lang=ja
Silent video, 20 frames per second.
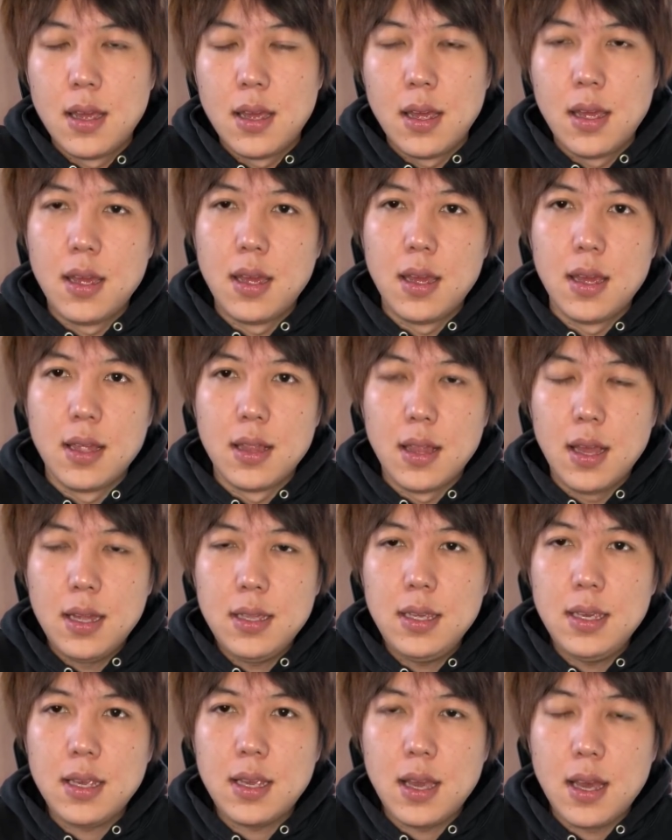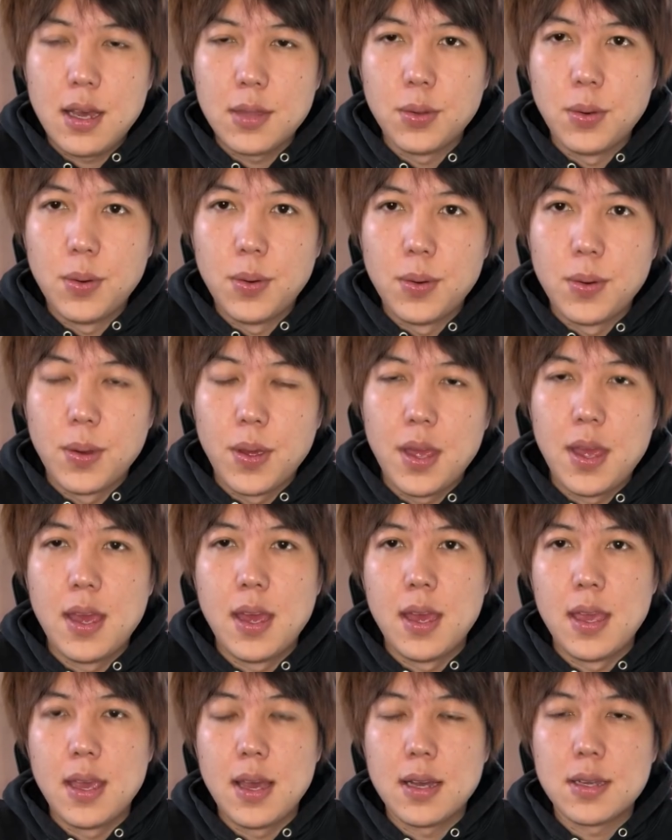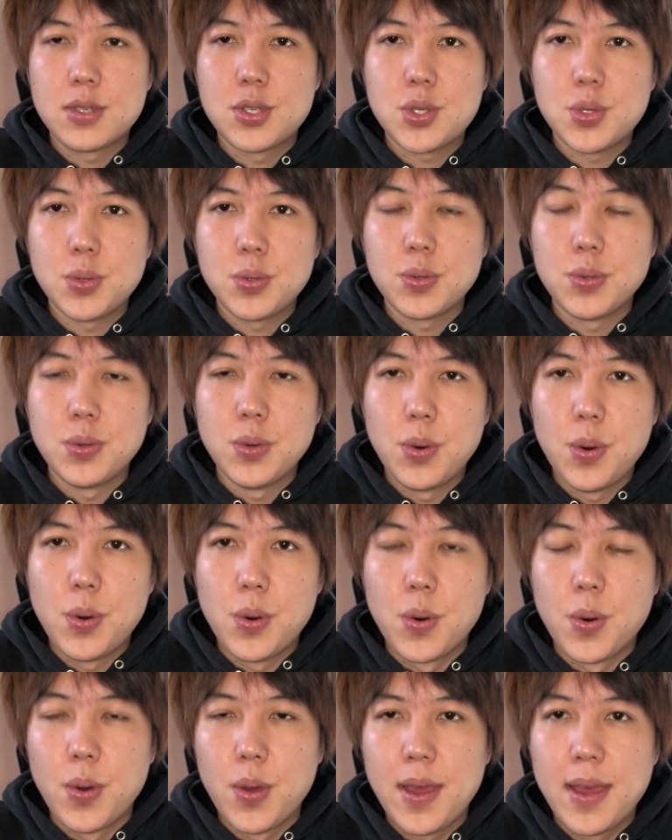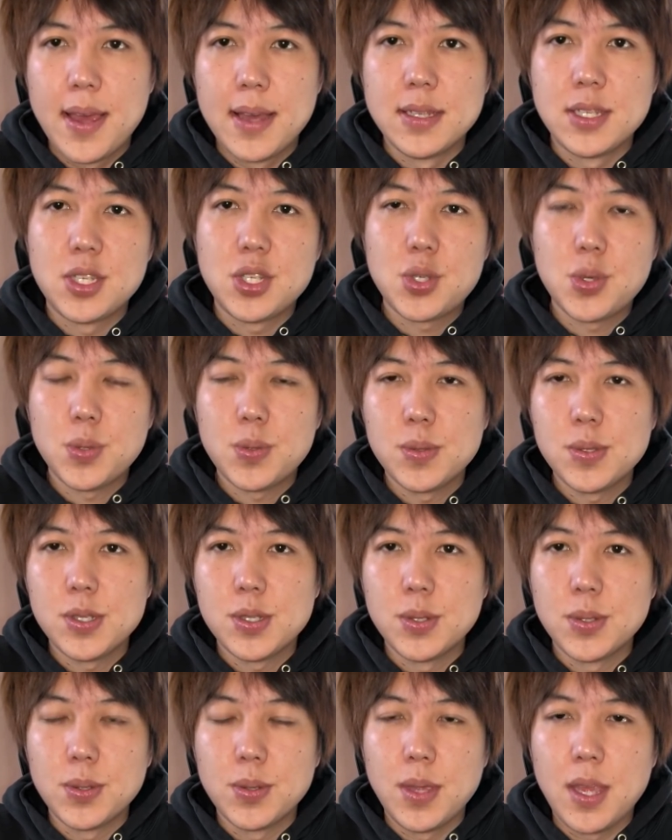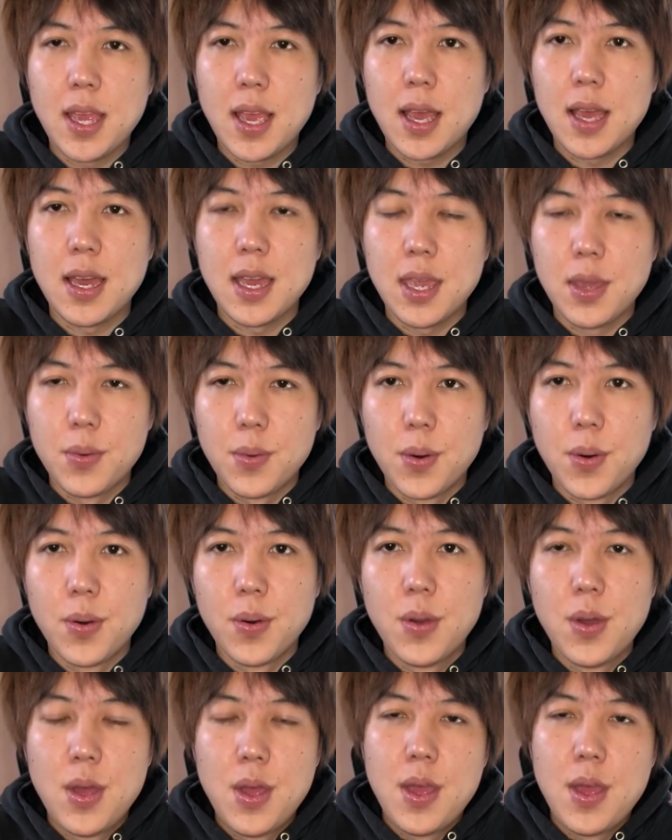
えー、何かの、えー、役職を、えー、辞職する願いを、